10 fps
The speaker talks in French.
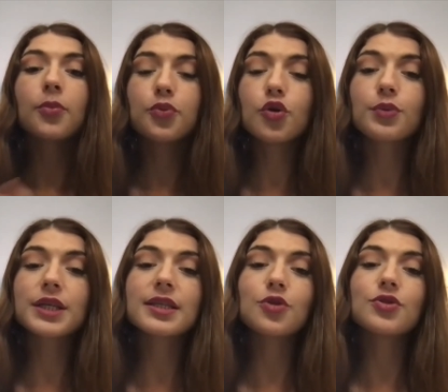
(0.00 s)
pour
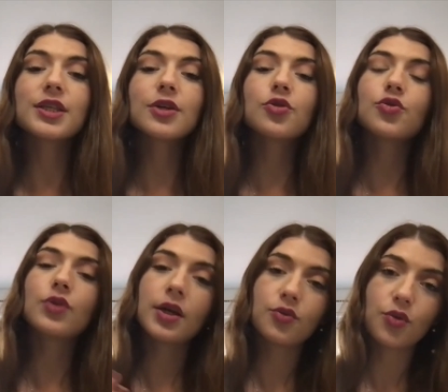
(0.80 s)
briser le cycle
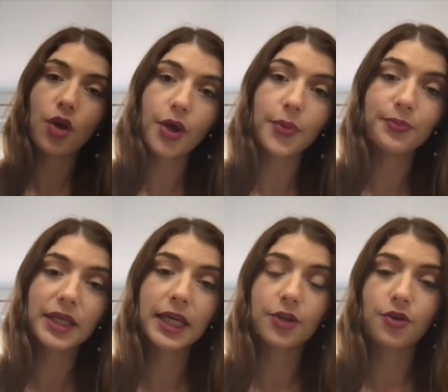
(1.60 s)
de la douleur
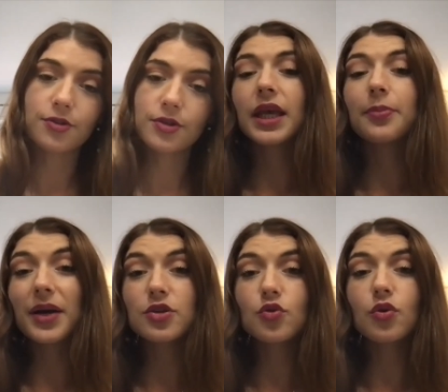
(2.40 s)
migraineuse. Et
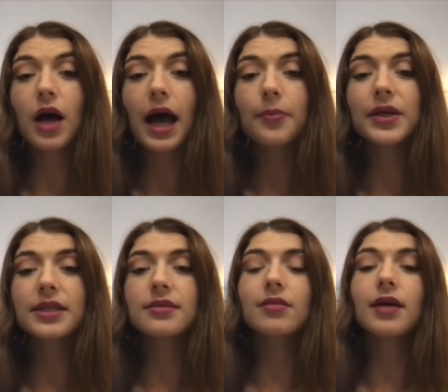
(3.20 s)
passons à
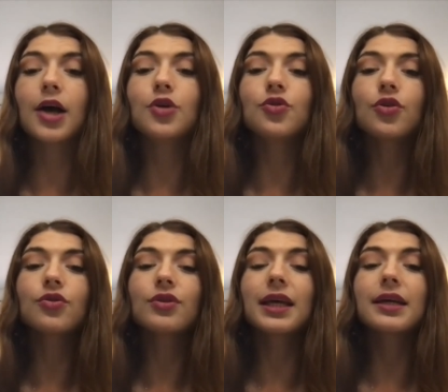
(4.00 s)
présent à une
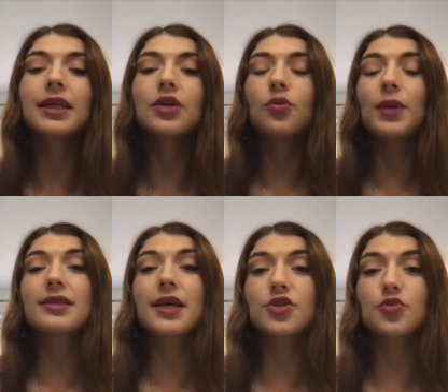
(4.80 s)
autre technique de
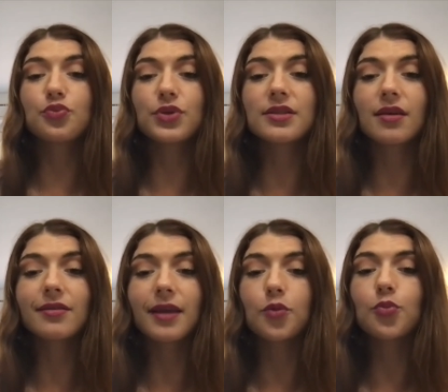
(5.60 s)
massage
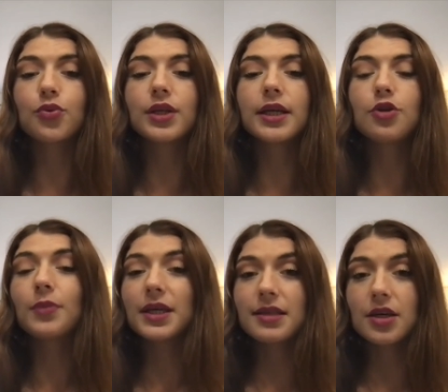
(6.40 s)
puissante à Montpellier, le
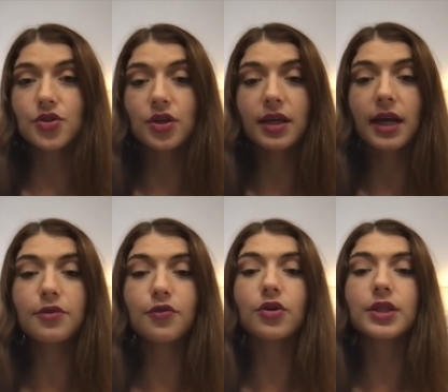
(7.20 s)
massage
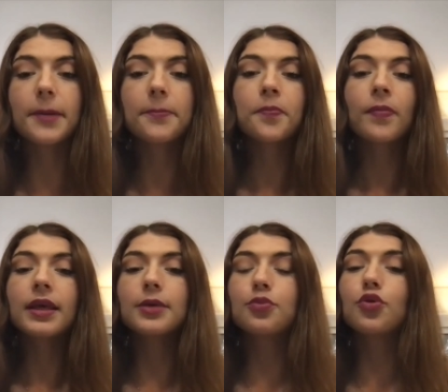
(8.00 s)
californien,
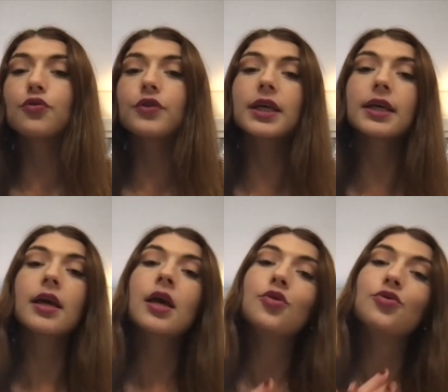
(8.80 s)
qui peut offrir
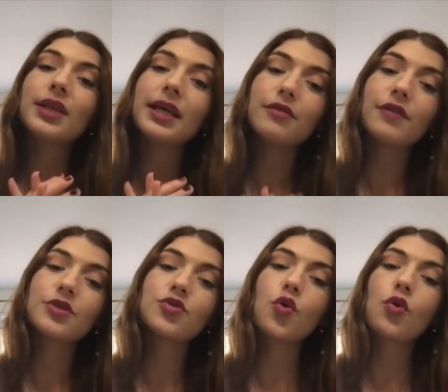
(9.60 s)
une
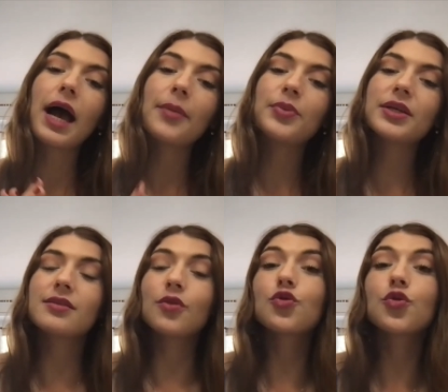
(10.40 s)
évasion
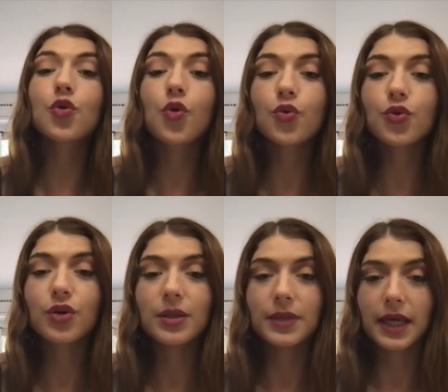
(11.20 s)
apaisante
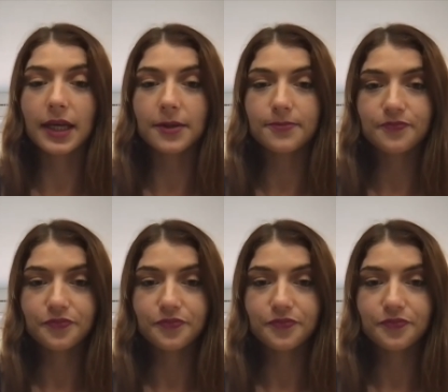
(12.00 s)
contre les migraines.